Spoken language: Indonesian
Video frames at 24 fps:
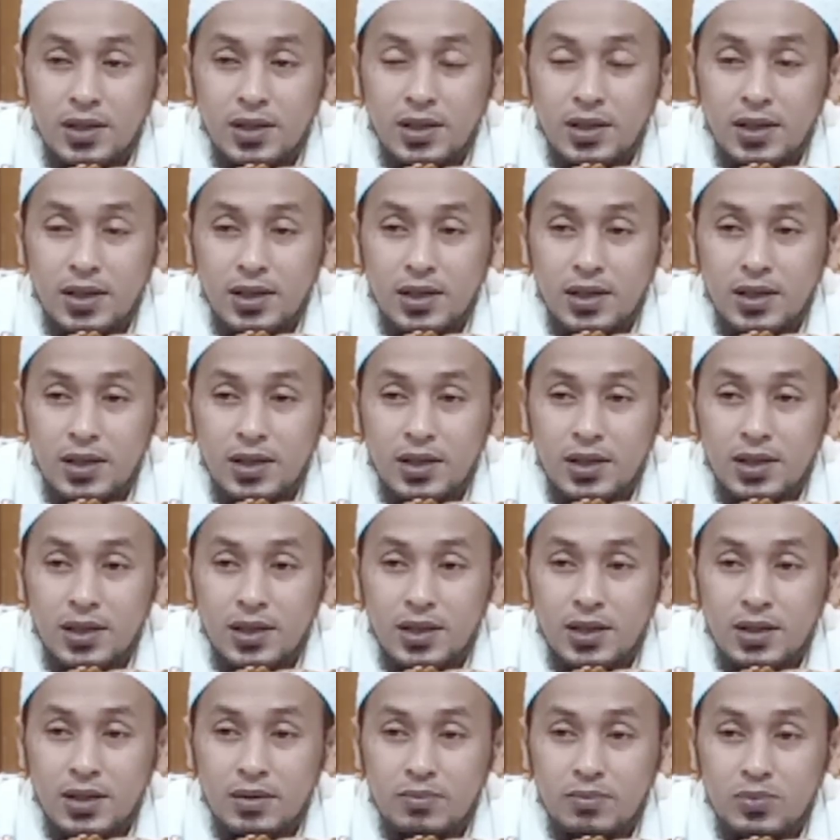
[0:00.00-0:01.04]
Eh, e,
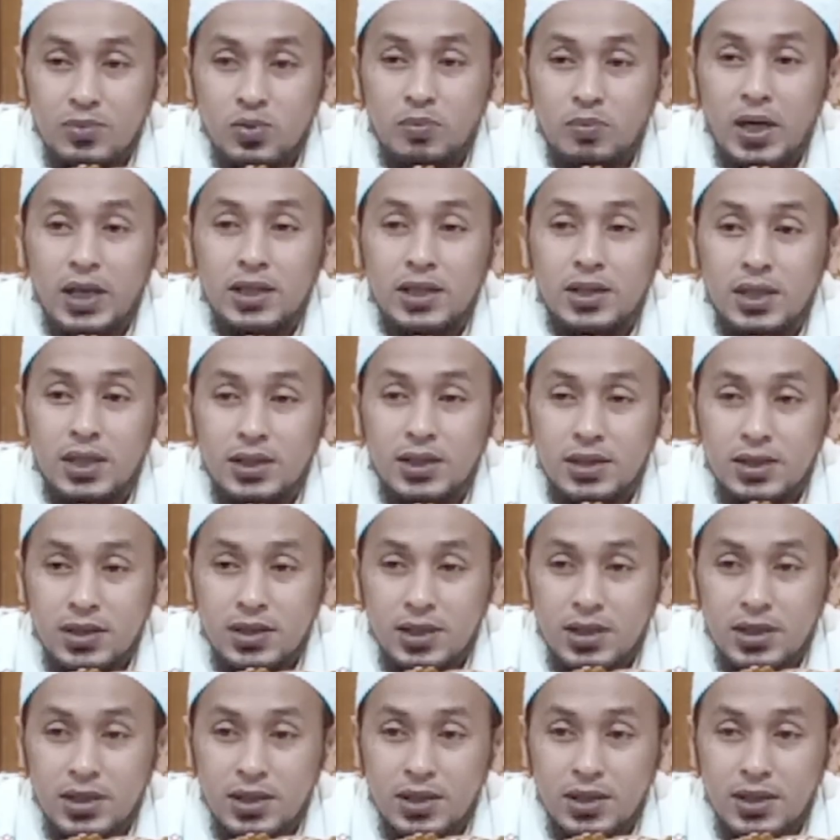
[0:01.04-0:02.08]
mumayyiz
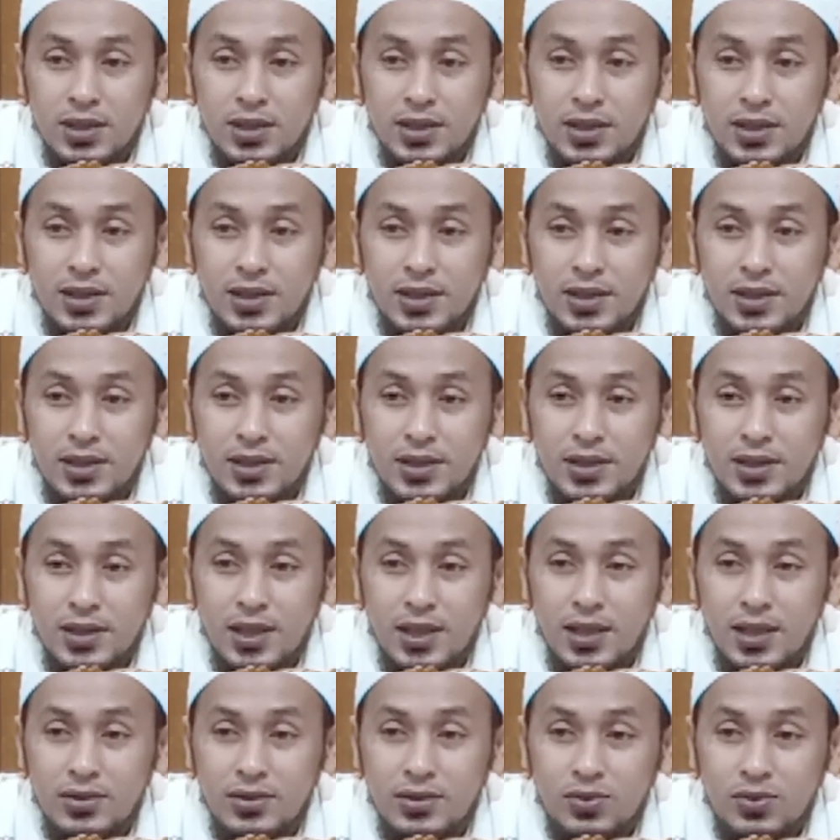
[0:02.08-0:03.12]
Ya,
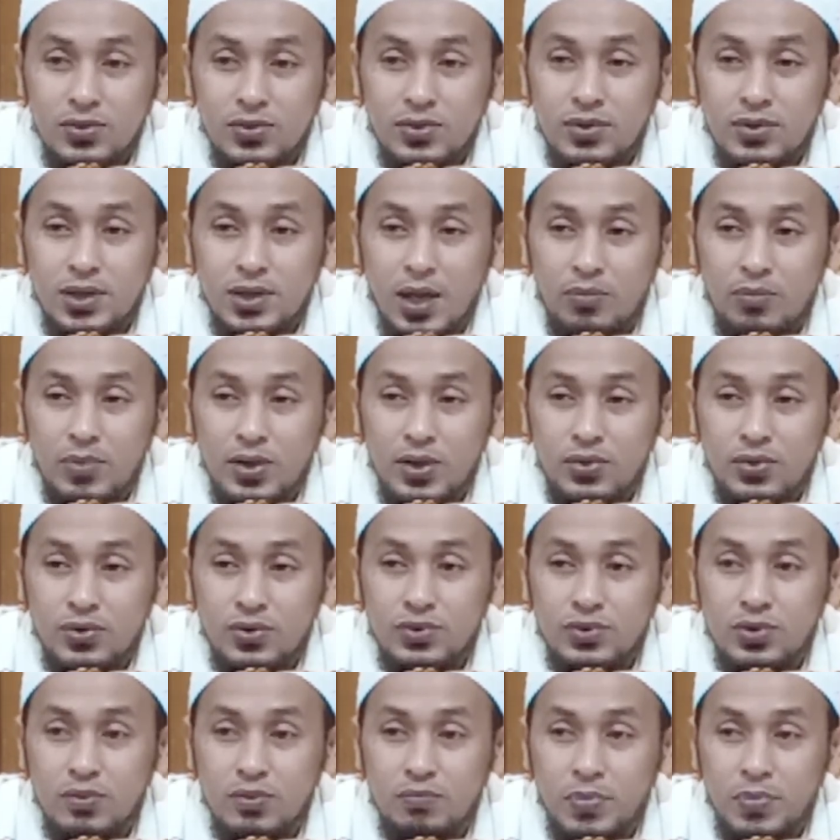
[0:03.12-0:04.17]
7 tambah
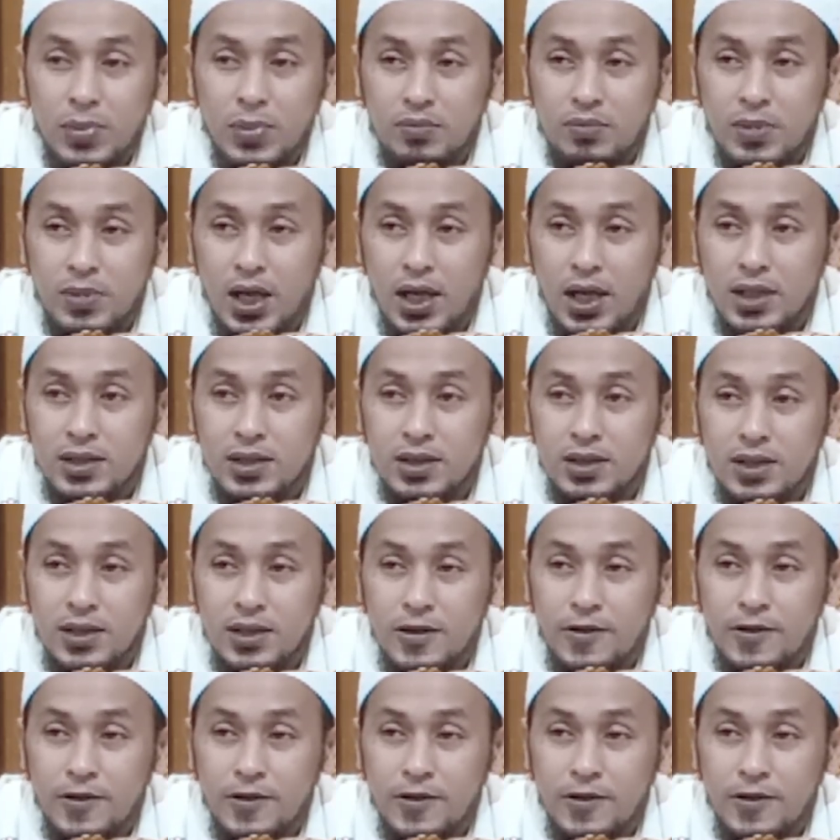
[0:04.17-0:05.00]
7 14.